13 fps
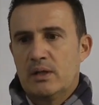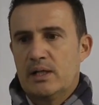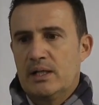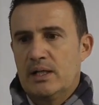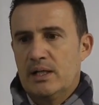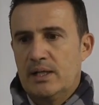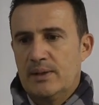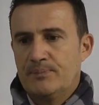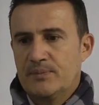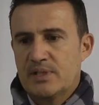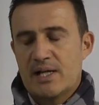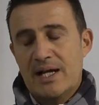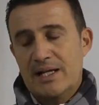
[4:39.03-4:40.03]
eh,
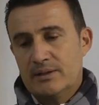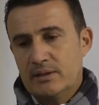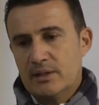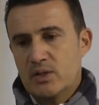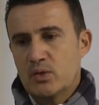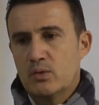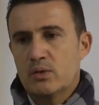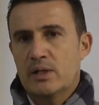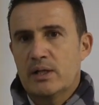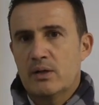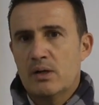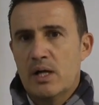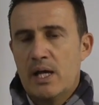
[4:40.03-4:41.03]
scarti di
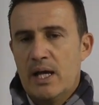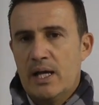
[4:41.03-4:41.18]
sughero,